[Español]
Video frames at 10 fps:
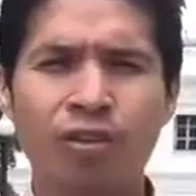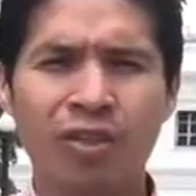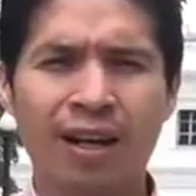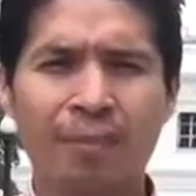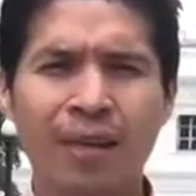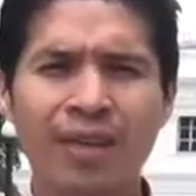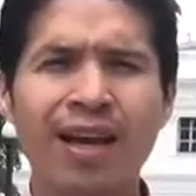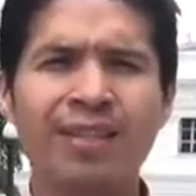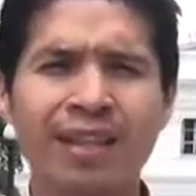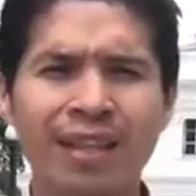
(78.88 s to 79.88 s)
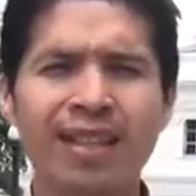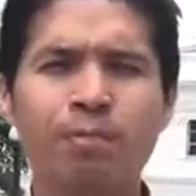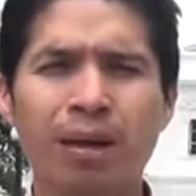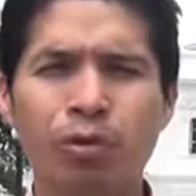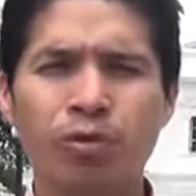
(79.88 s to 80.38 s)
nos remite a hacer
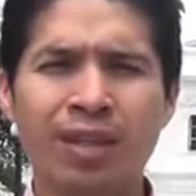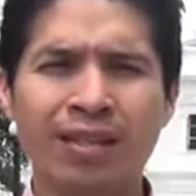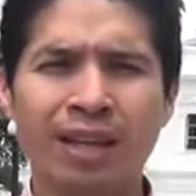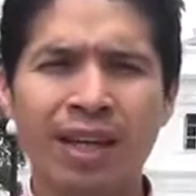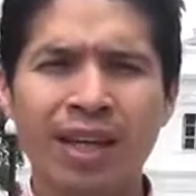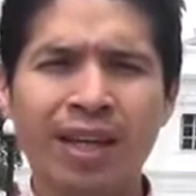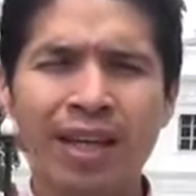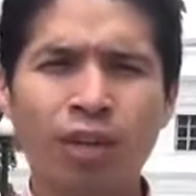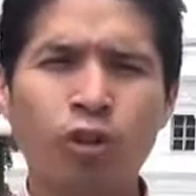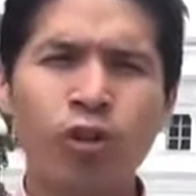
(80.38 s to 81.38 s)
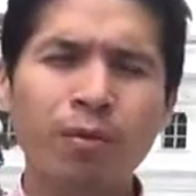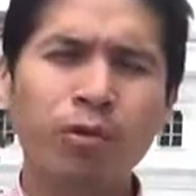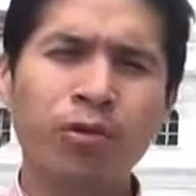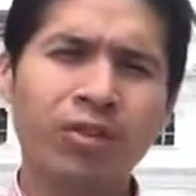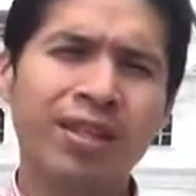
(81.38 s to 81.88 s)
esas preguntas que todo el
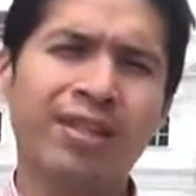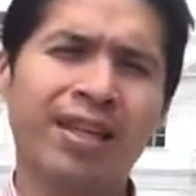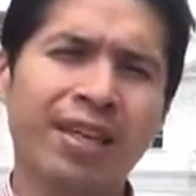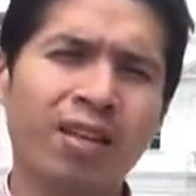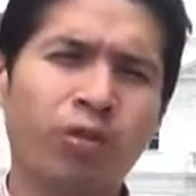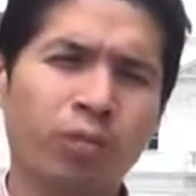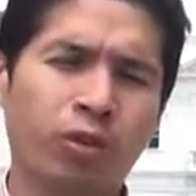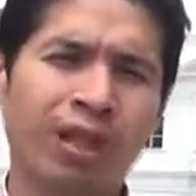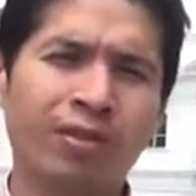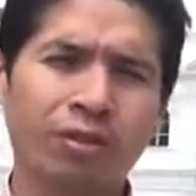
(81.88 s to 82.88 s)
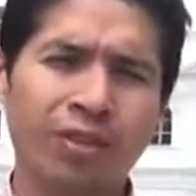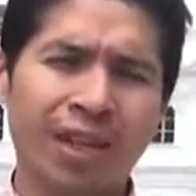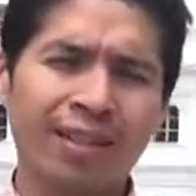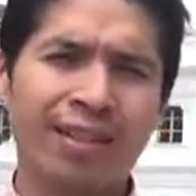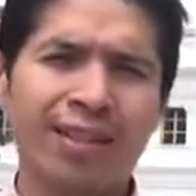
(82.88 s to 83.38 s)
mundo se está haciendo y por tanto
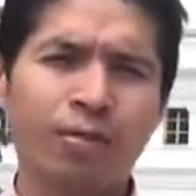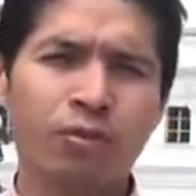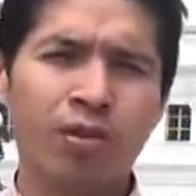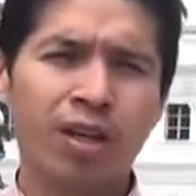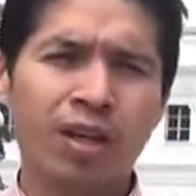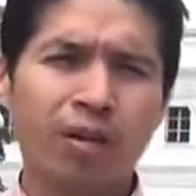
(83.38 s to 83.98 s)
si las hacemos